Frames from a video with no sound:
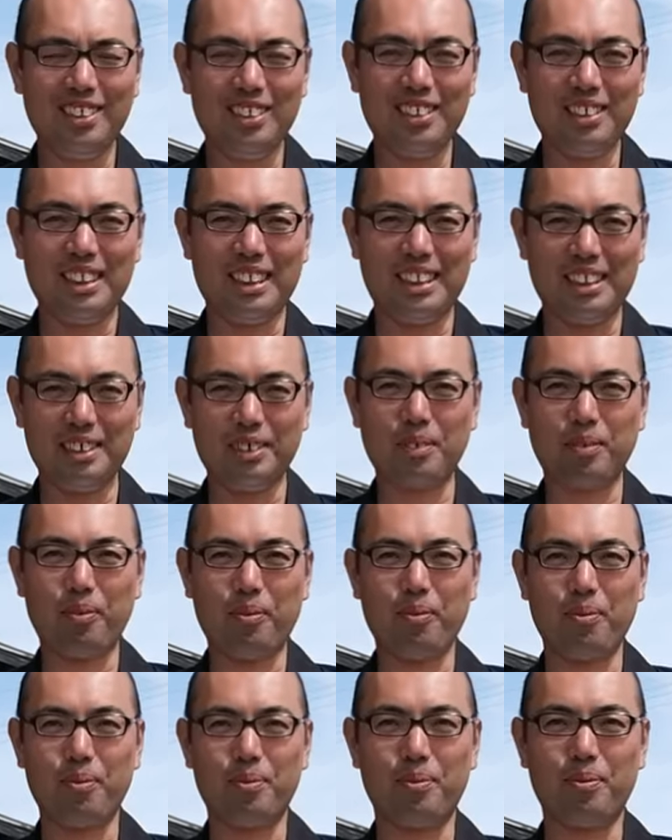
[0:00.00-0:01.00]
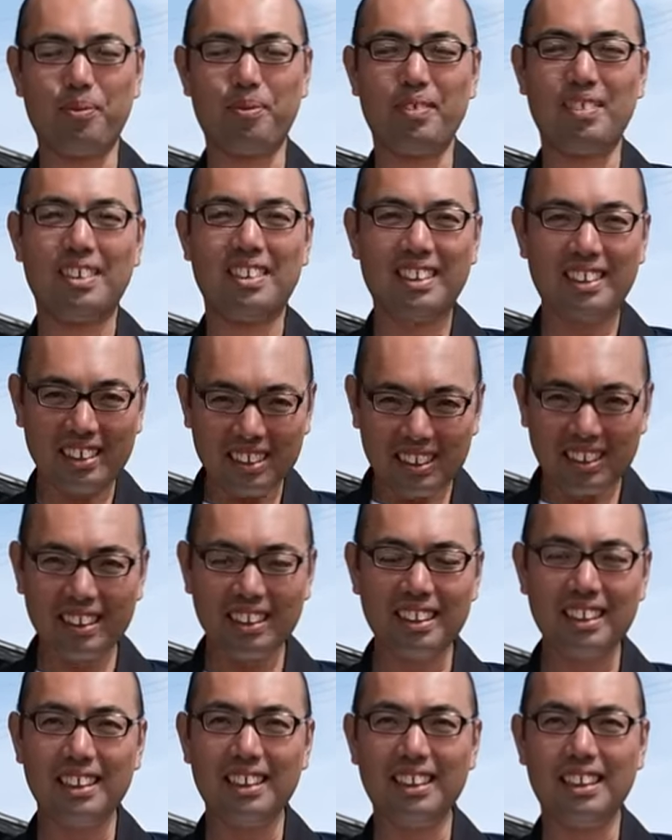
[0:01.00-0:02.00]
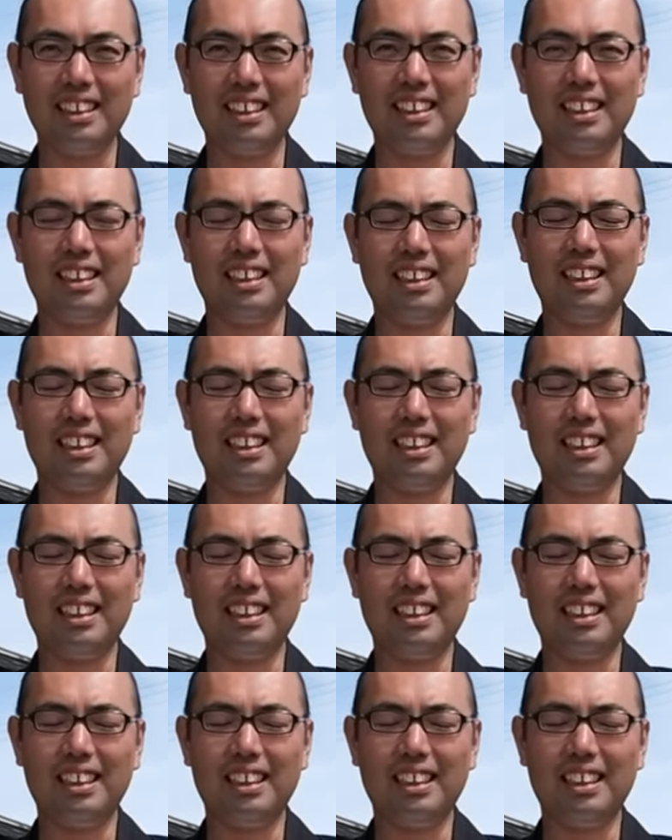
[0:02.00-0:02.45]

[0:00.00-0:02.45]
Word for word: えー、高松盆栽いろいろ今年もね、